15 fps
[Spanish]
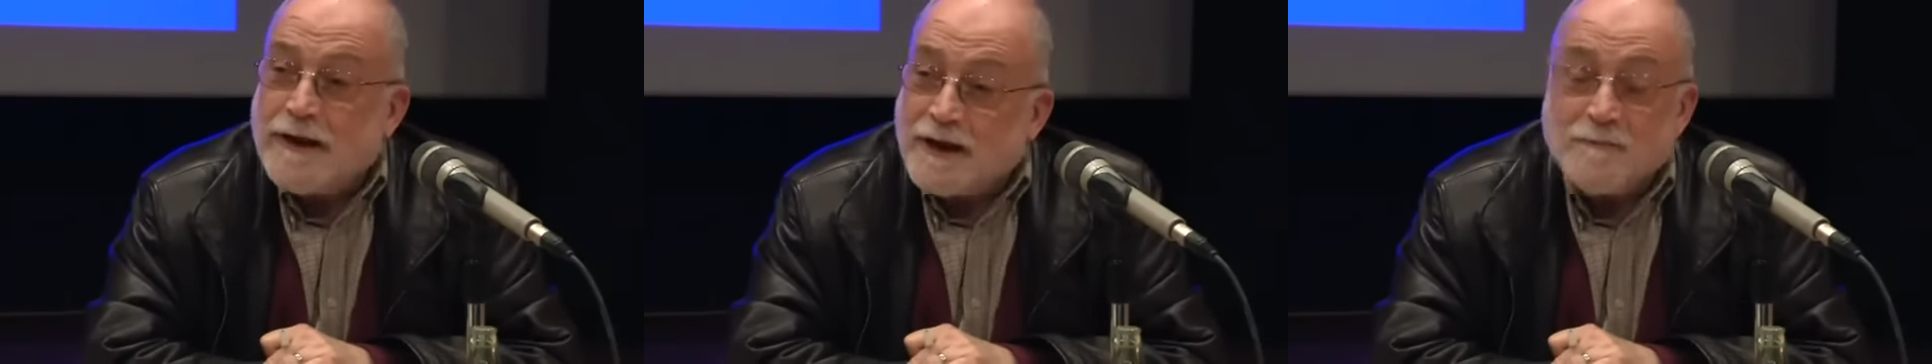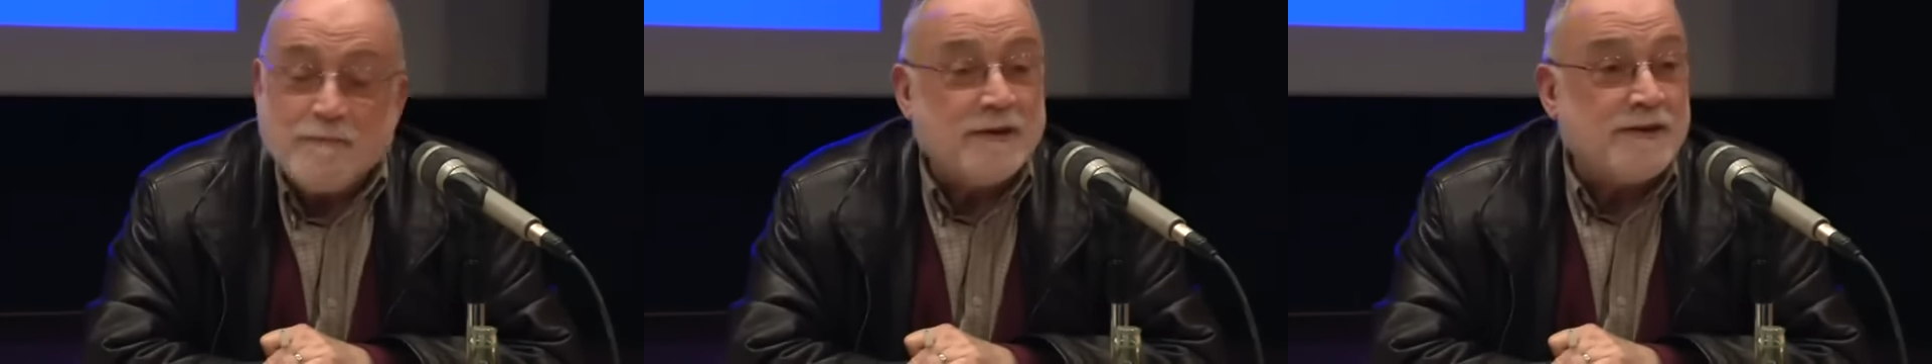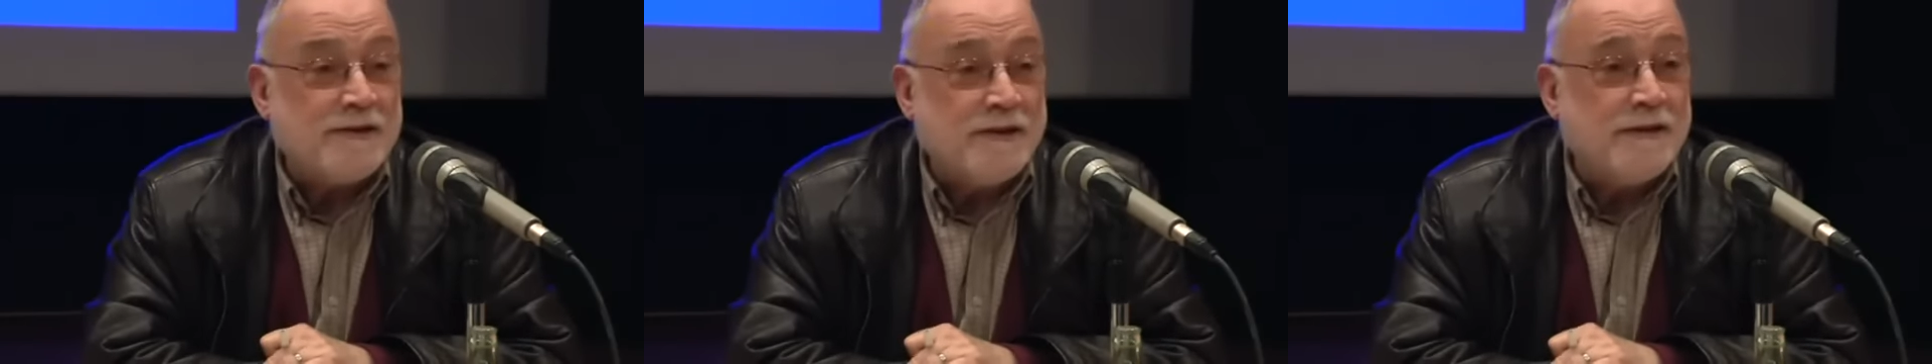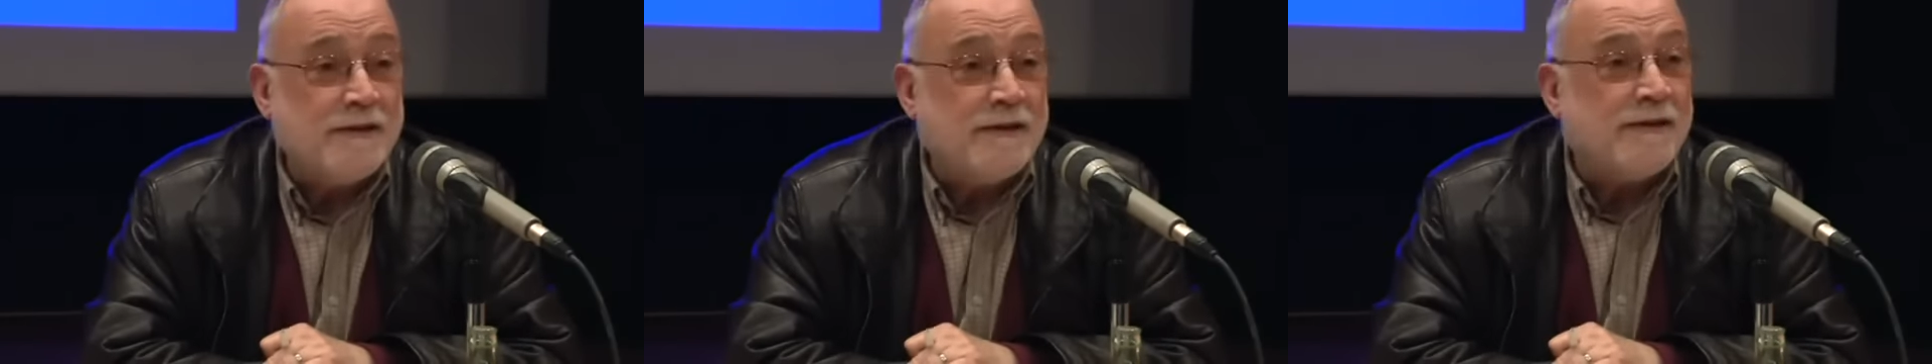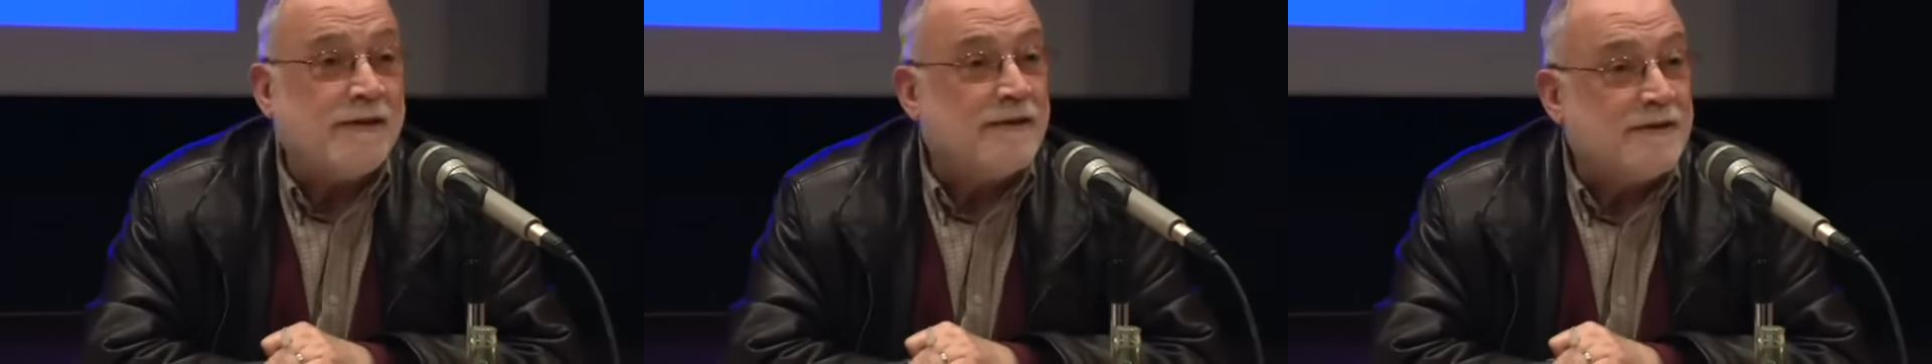El
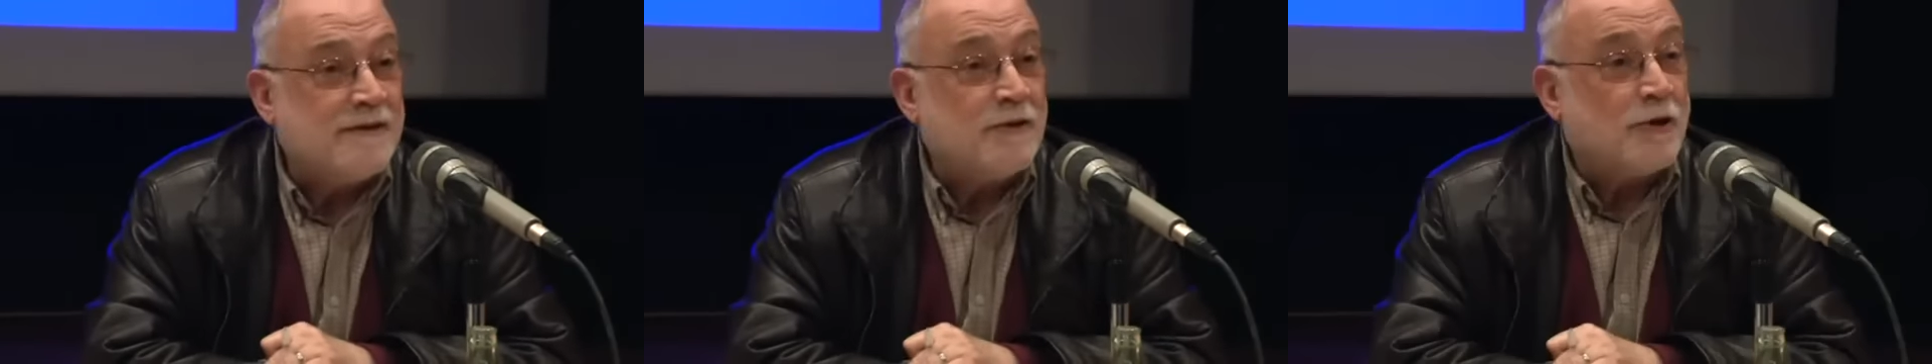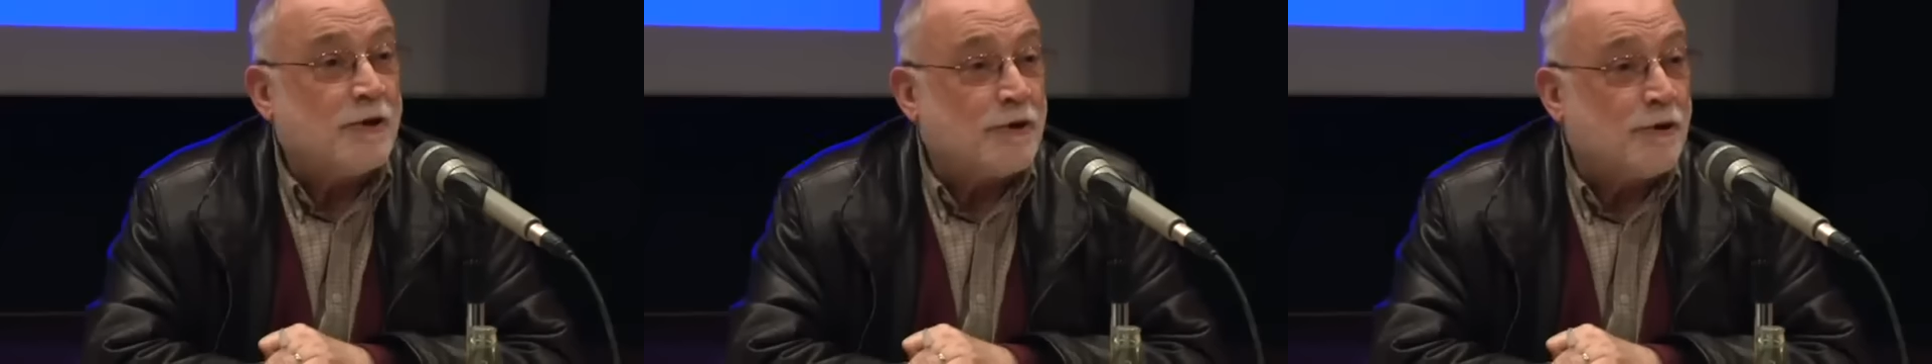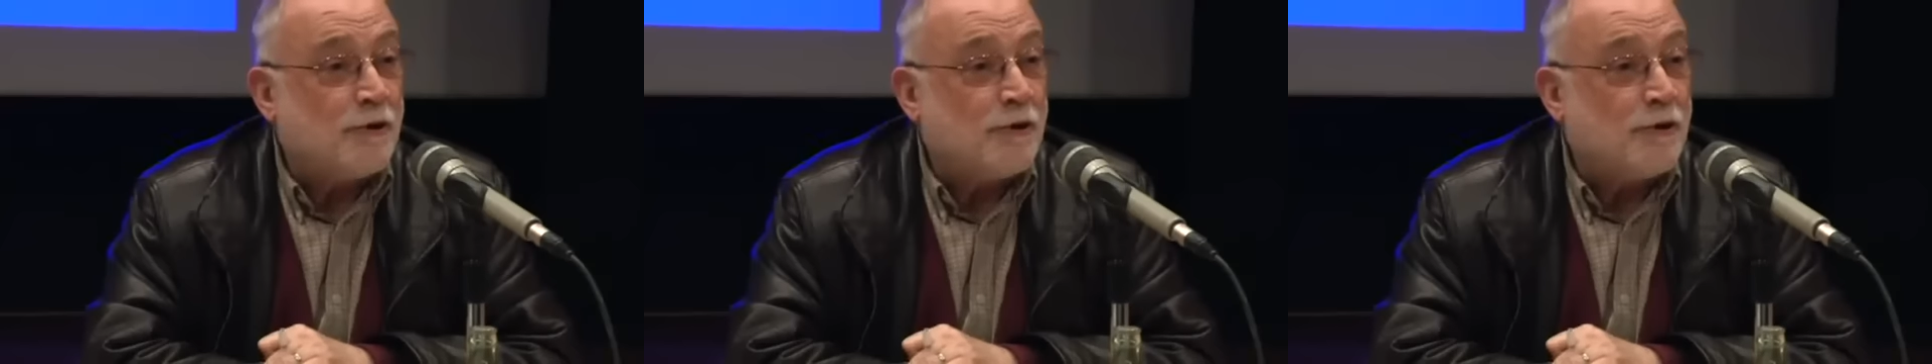presidente, señor